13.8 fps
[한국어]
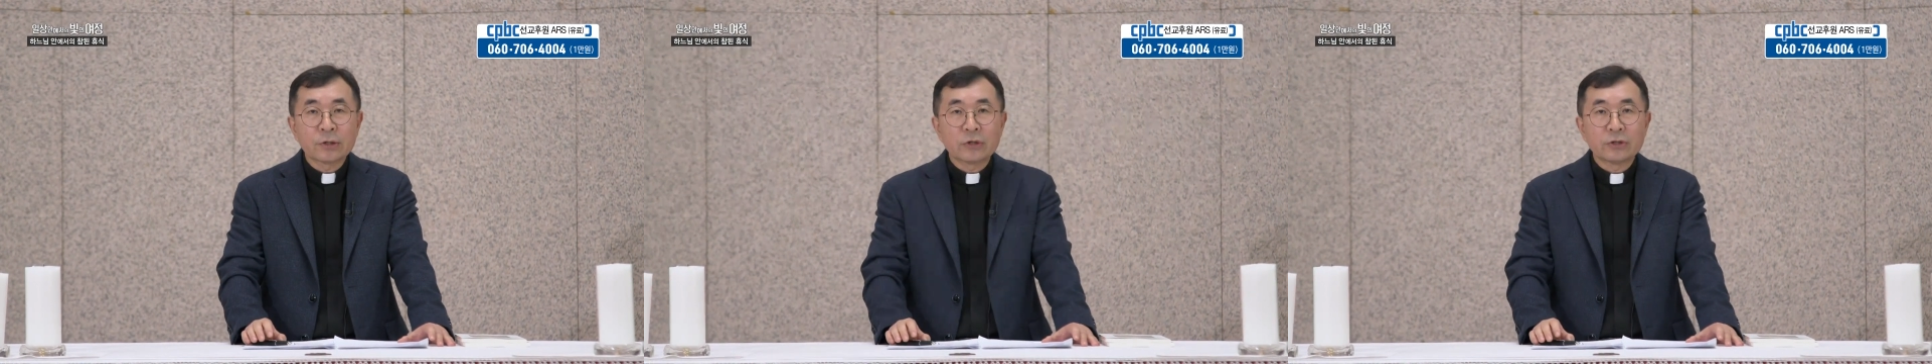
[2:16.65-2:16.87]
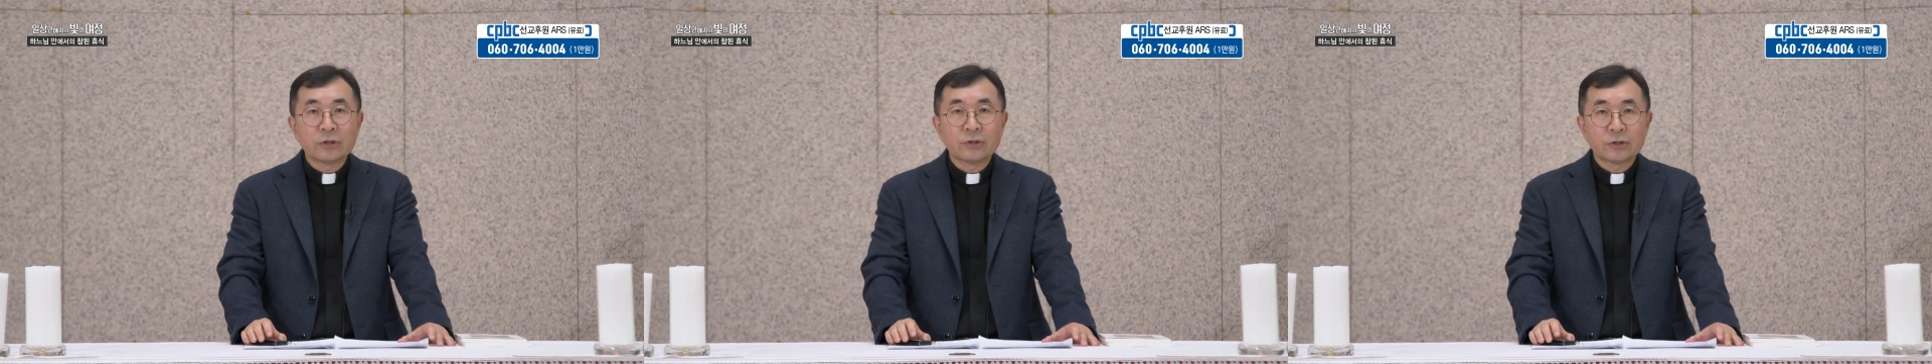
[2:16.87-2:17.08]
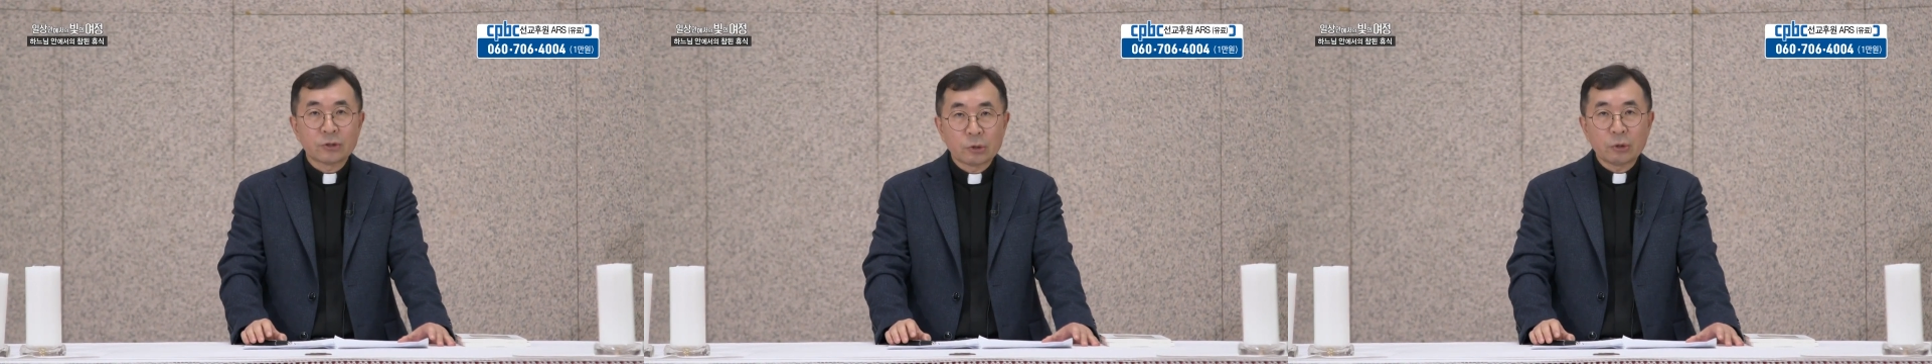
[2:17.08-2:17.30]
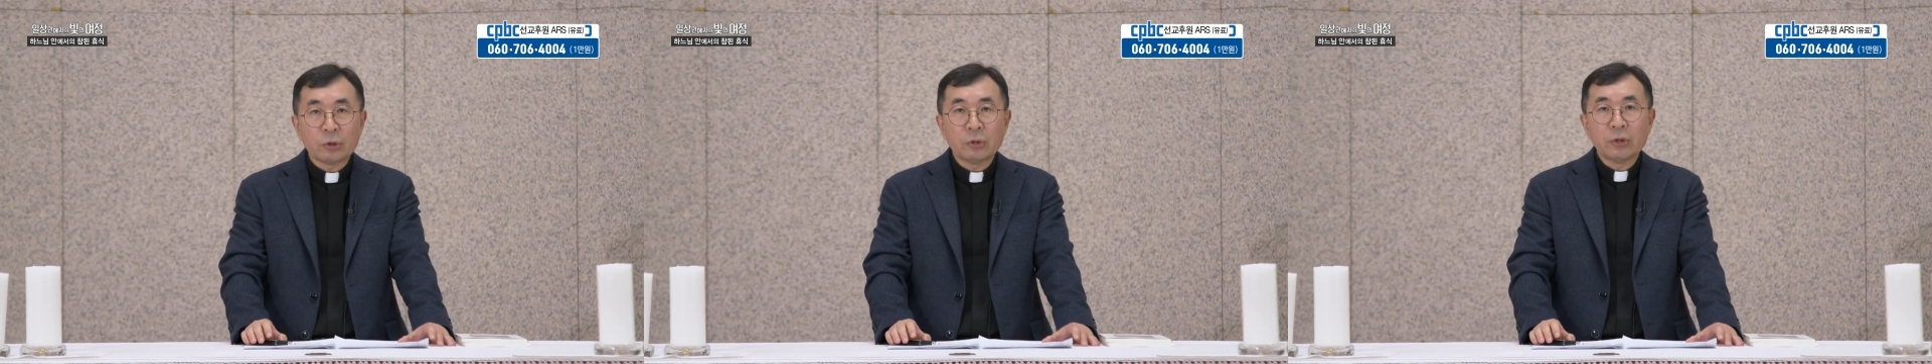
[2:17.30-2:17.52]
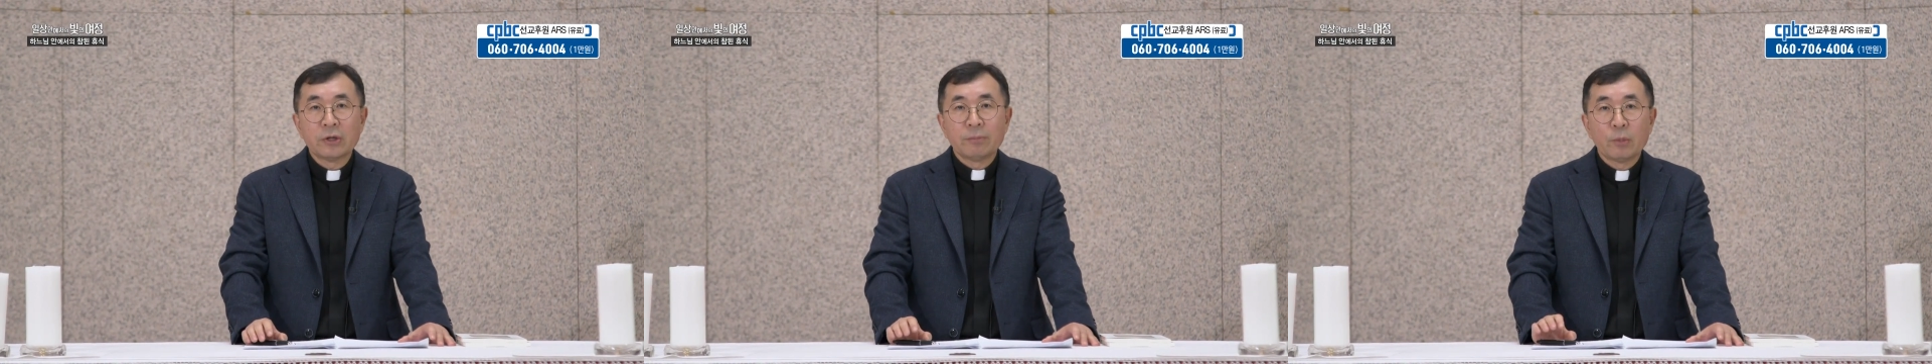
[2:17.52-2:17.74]

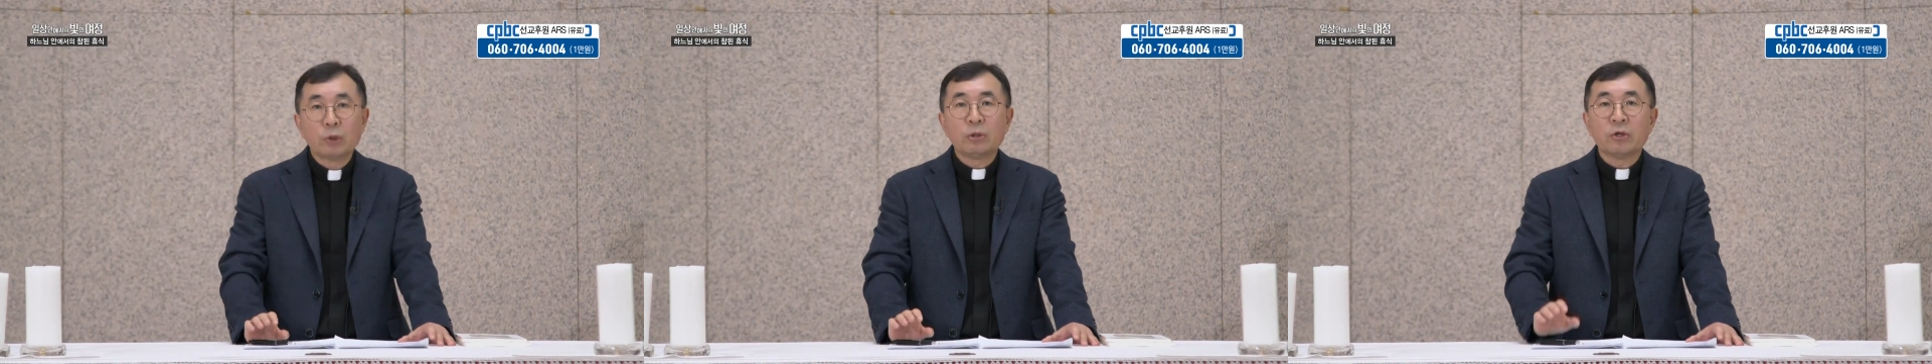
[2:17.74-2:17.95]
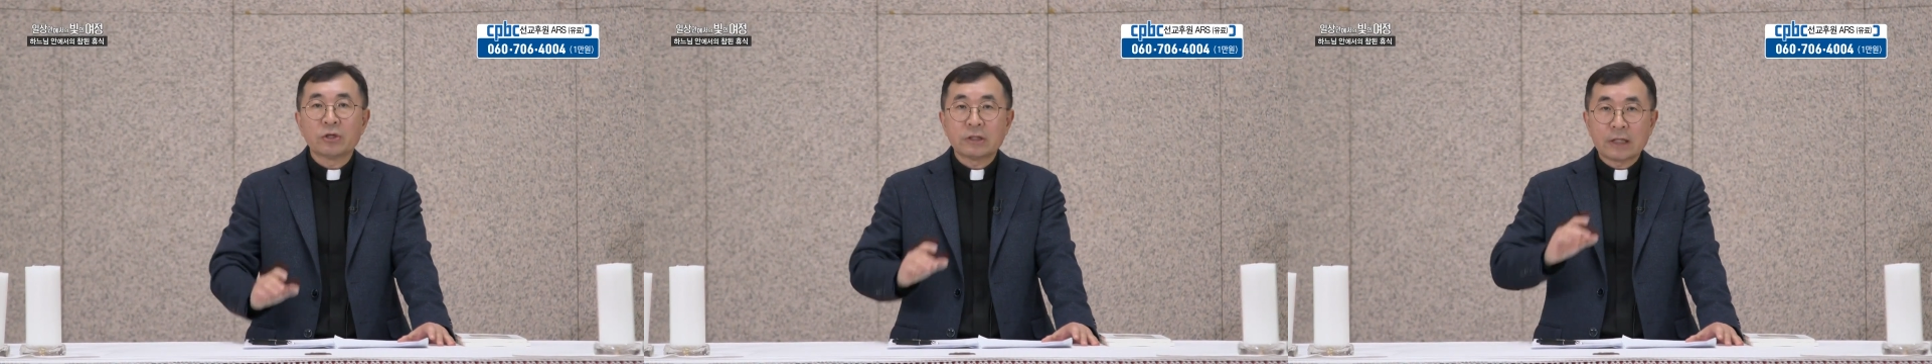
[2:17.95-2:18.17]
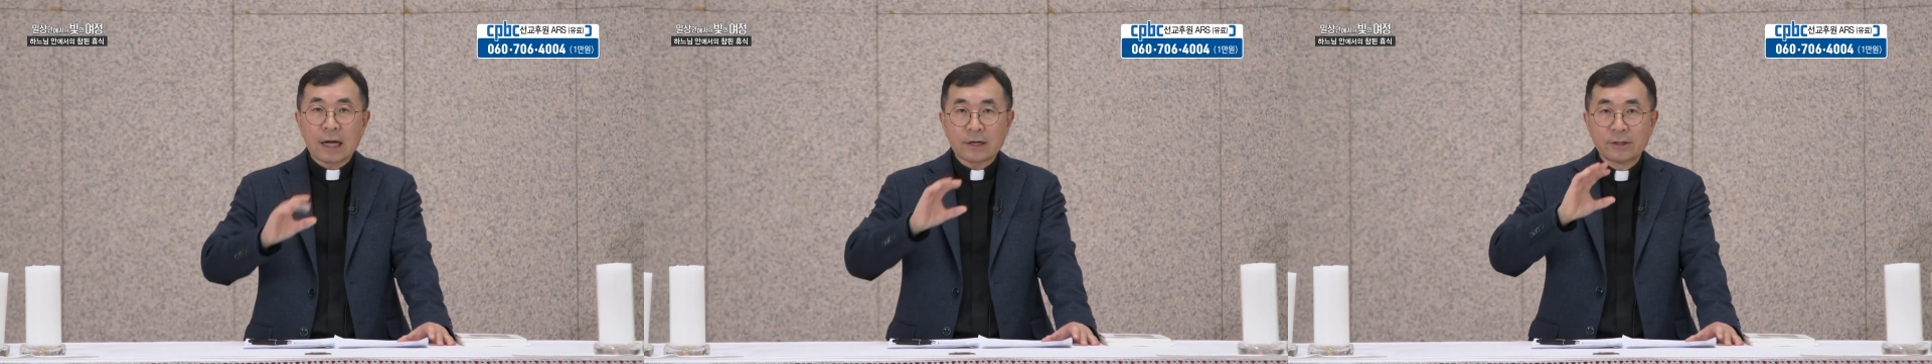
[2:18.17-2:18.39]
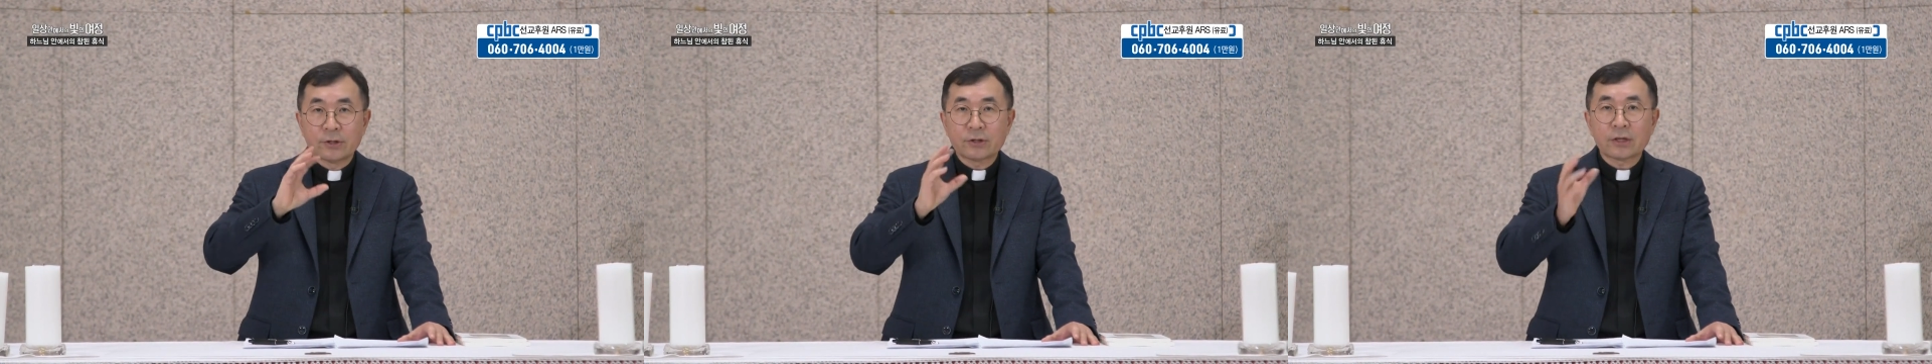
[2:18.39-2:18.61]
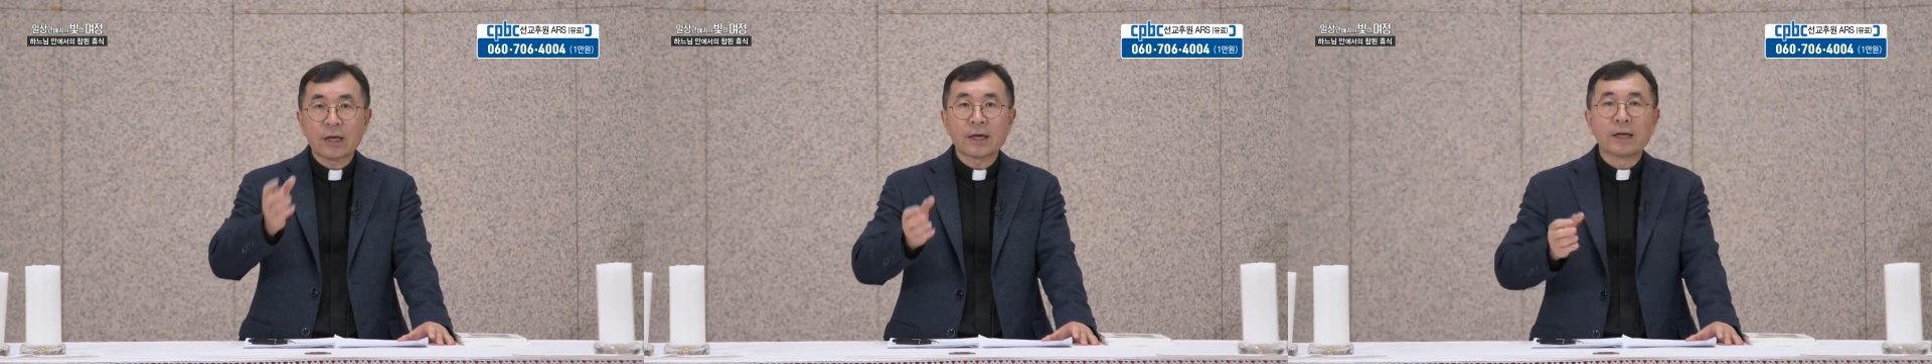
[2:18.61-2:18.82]
것으로 모든 것이 다
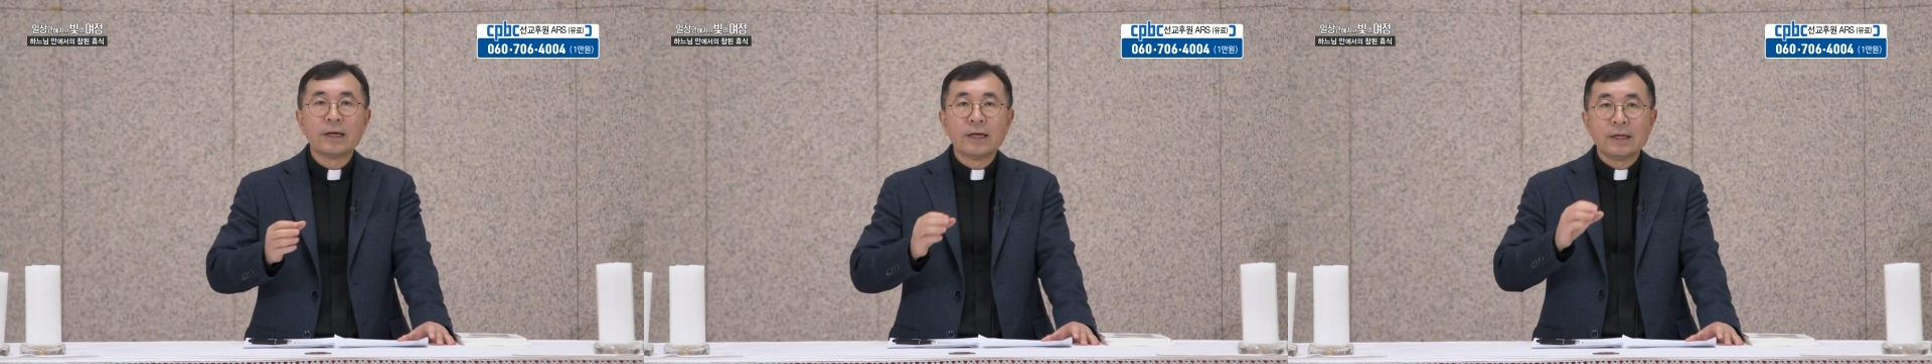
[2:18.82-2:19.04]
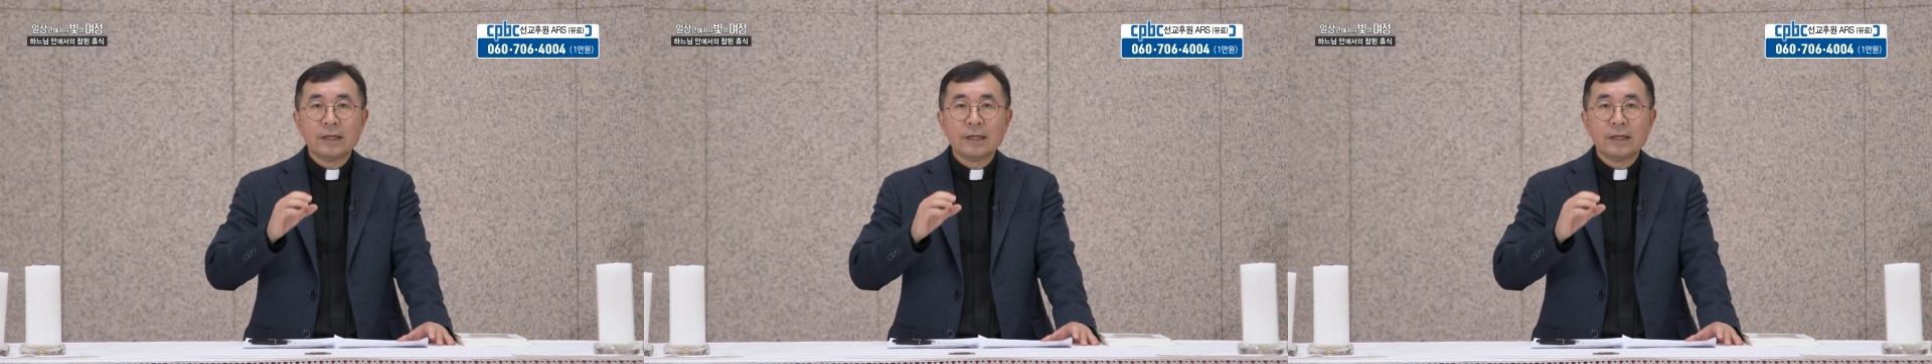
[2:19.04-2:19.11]
그렇게